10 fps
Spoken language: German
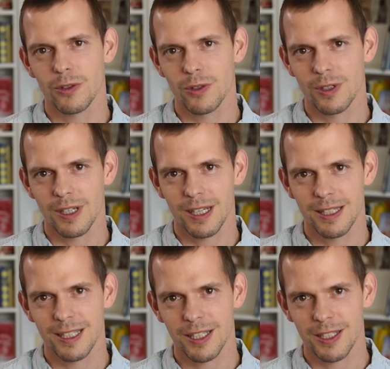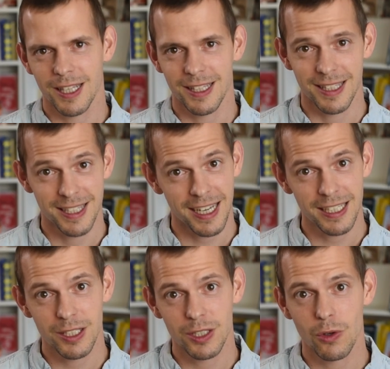auch so einen ganz interessanten
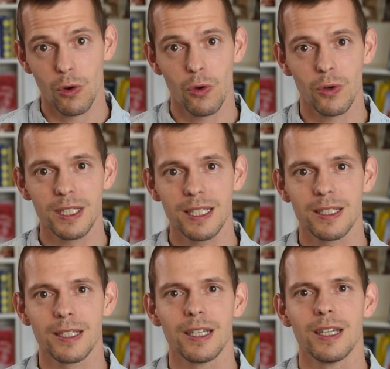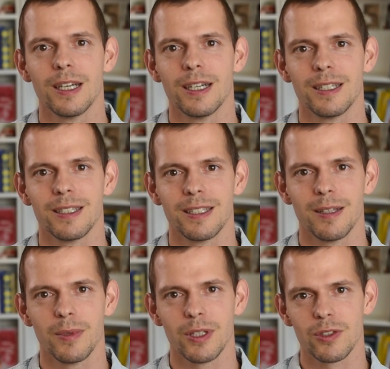Zeitkolorit, äh,
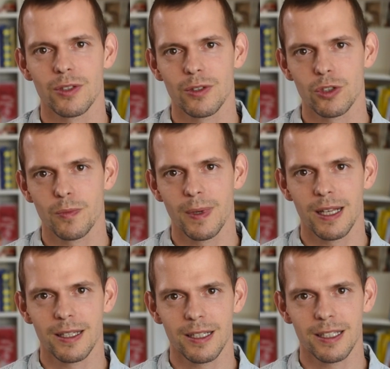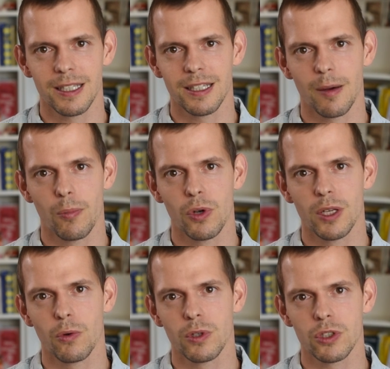nämlich spielen da die
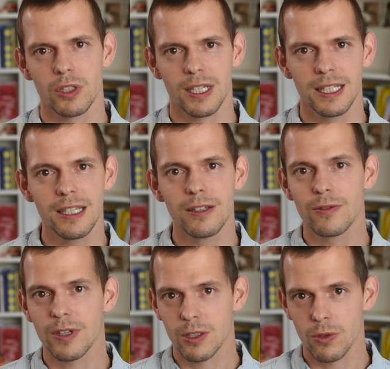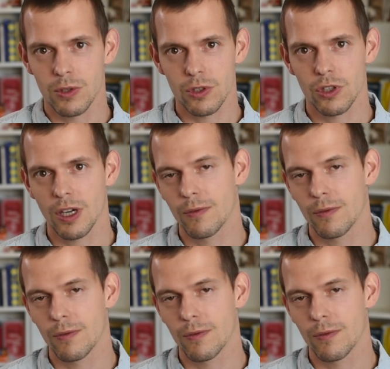napoleonischen Kriege, französische